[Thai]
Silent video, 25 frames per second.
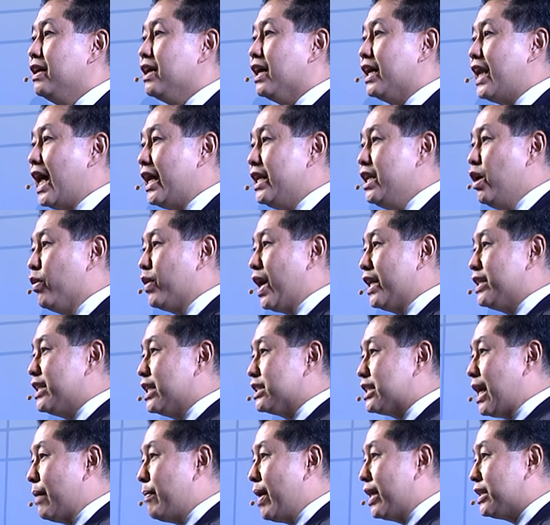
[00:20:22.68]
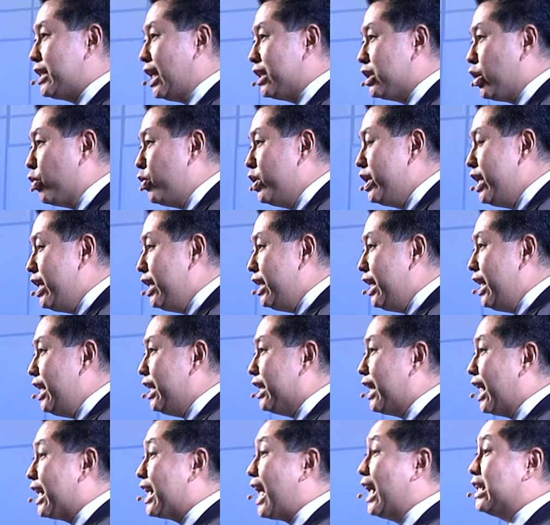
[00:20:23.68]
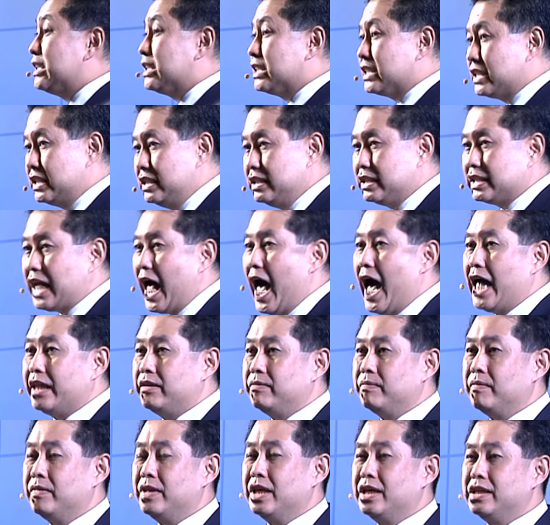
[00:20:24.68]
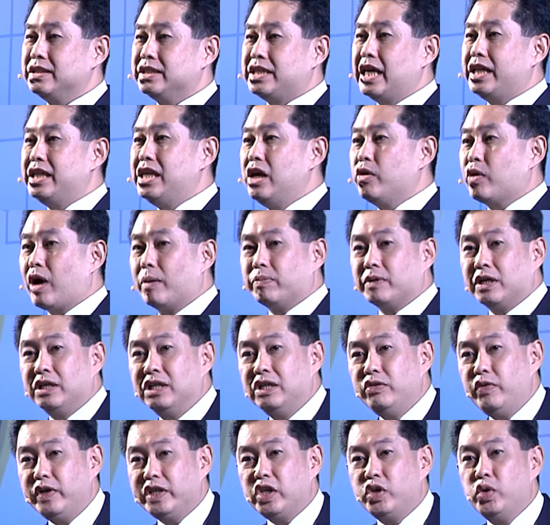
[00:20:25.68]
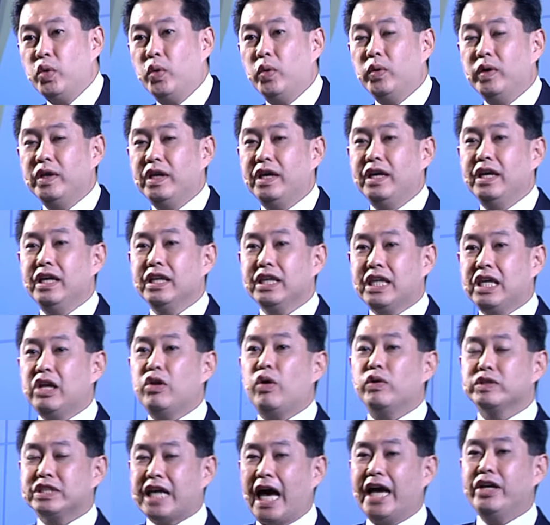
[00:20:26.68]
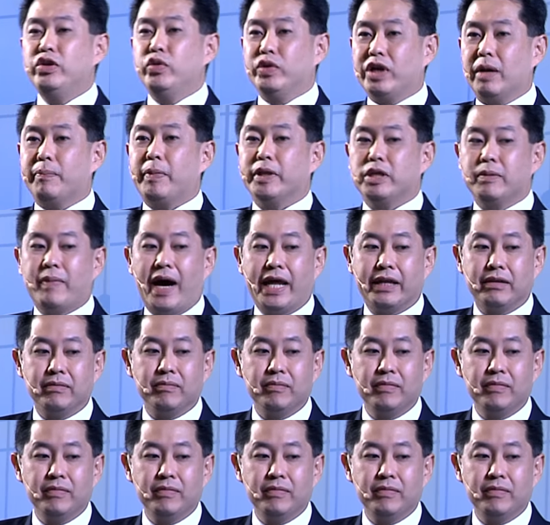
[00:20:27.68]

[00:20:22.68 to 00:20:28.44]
ขณะเดียวกันยังสามารถใช้เทคโนโลยีนี้ในการสื่อสารเช่นเดียวกับคลื่นวิทยุที่เราใช้อยู่ในปัจจุบัน